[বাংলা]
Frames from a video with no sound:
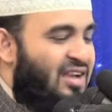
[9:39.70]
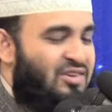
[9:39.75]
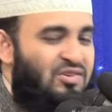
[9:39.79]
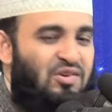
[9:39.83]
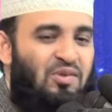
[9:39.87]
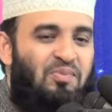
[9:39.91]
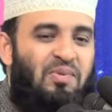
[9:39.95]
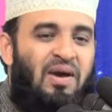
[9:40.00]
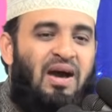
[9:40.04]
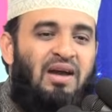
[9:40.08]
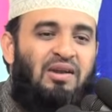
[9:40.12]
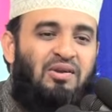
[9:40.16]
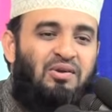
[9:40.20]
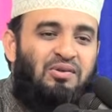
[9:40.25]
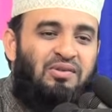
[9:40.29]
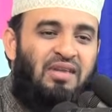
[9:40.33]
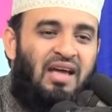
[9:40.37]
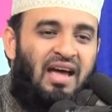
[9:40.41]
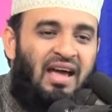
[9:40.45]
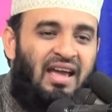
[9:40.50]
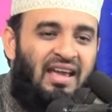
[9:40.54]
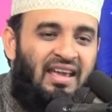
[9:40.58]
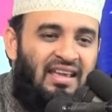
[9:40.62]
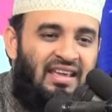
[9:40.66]
আসল পাহাড়
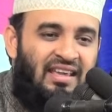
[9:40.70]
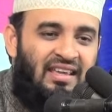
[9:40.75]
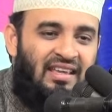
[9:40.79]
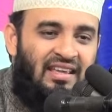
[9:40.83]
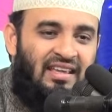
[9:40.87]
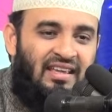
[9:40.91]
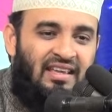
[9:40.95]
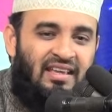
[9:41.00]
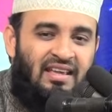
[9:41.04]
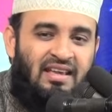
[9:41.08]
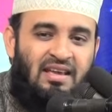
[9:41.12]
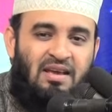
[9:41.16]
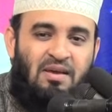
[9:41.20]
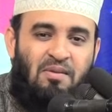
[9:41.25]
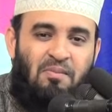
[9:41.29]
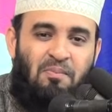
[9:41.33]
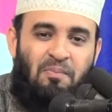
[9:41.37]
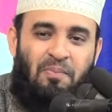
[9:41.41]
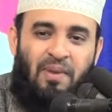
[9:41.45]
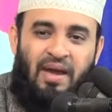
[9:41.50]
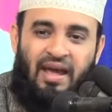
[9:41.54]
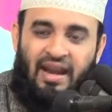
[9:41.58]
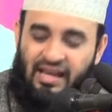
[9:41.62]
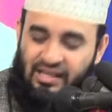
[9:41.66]
কোথায়
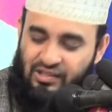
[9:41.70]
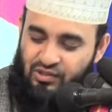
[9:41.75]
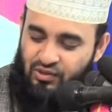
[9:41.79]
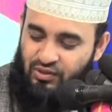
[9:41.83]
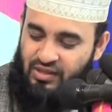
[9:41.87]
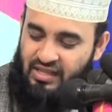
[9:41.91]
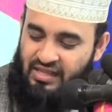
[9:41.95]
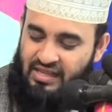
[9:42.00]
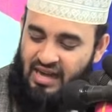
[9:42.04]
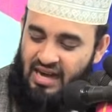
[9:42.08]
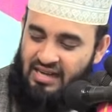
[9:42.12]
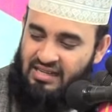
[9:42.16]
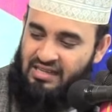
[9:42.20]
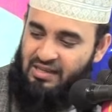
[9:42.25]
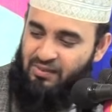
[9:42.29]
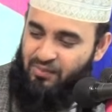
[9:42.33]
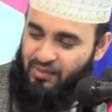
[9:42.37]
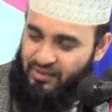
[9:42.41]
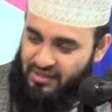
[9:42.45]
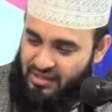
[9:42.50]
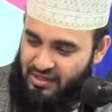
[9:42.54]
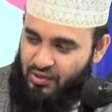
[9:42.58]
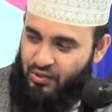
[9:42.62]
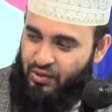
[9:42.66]
প্যারেক যদি কাঠের
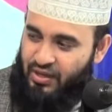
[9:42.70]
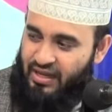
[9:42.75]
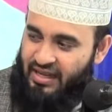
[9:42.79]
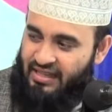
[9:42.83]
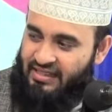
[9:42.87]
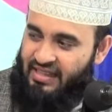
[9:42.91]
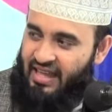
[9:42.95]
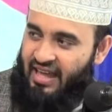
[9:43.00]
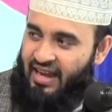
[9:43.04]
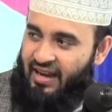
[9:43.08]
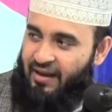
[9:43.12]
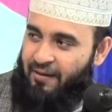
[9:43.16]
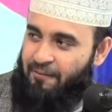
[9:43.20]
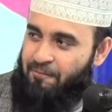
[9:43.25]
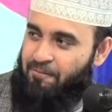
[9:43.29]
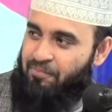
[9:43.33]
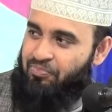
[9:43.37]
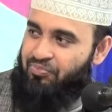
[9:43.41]
মধ্যে ঢুকিয়ে দেন